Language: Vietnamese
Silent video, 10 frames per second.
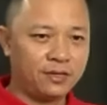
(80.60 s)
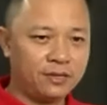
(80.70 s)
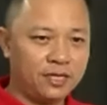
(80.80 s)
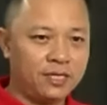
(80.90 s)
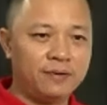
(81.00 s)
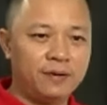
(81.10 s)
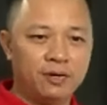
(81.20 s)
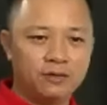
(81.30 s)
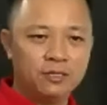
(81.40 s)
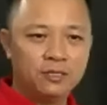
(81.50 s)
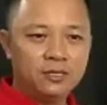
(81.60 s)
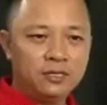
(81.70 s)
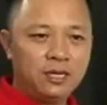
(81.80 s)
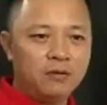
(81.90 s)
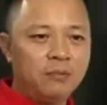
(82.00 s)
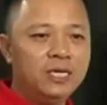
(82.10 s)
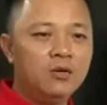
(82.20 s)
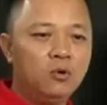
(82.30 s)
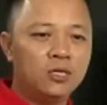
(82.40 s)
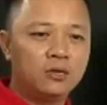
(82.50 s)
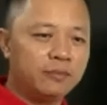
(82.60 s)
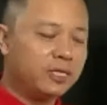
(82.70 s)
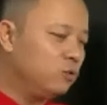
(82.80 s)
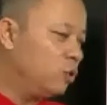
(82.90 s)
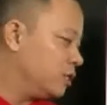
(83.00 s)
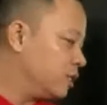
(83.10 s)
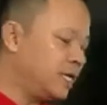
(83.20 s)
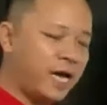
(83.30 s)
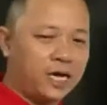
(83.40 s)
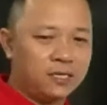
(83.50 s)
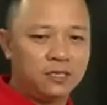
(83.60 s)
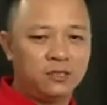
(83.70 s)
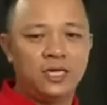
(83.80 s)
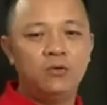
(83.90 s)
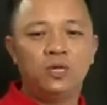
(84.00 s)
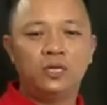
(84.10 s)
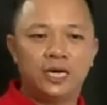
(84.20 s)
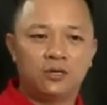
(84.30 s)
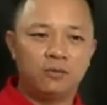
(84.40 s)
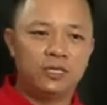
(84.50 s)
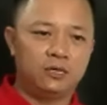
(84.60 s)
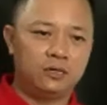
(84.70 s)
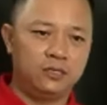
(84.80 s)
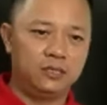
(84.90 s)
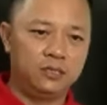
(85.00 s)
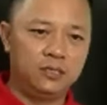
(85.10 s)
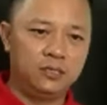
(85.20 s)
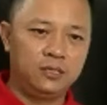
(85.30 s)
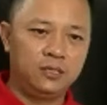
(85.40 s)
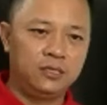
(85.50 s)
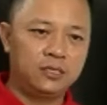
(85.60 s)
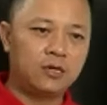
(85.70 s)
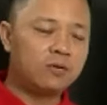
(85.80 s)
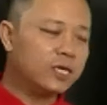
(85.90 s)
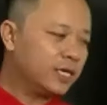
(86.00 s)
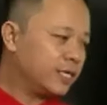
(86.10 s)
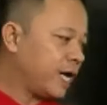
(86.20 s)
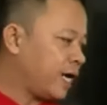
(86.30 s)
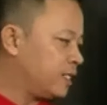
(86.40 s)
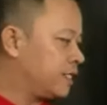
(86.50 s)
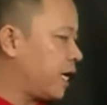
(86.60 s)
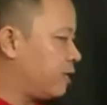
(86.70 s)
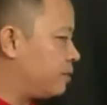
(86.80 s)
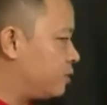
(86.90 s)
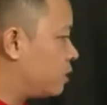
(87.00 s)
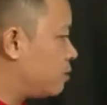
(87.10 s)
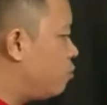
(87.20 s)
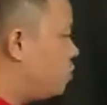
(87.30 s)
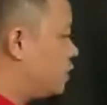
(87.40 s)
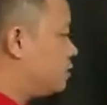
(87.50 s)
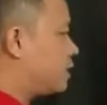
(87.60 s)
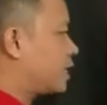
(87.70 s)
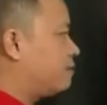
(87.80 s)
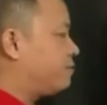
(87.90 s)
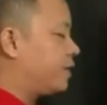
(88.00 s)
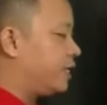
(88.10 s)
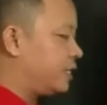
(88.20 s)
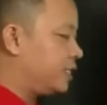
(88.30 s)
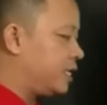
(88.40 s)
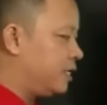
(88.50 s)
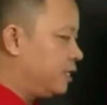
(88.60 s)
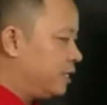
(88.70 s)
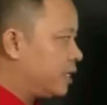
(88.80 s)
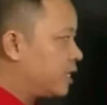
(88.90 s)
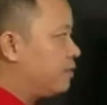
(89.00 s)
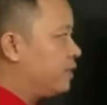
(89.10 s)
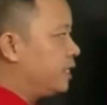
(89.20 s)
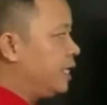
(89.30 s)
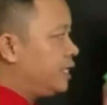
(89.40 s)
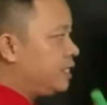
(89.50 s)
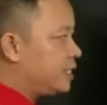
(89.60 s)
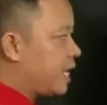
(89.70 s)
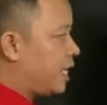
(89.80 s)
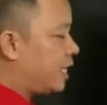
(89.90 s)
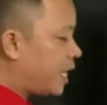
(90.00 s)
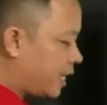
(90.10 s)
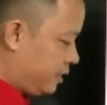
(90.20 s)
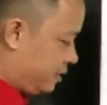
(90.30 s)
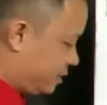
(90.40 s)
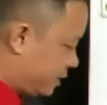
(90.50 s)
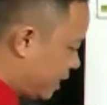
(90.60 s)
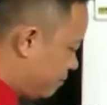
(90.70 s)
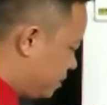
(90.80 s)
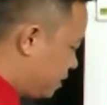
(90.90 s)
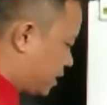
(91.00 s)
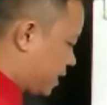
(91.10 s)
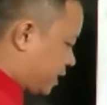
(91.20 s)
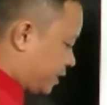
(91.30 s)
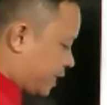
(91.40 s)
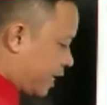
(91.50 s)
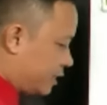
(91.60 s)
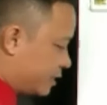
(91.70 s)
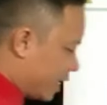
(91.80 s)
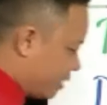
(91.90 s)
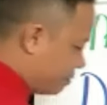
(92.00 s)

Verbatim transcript: anh hiểu không là nó mất đi luôn cứ mình nuôi cho ngân hàng là nó lấy luôn tiền của mình rồi trong khi cái tài sản mà chúng ta mua thì chúng ta cần phải là gì ạ ta cần phải định giá lại xem được là cái tài sản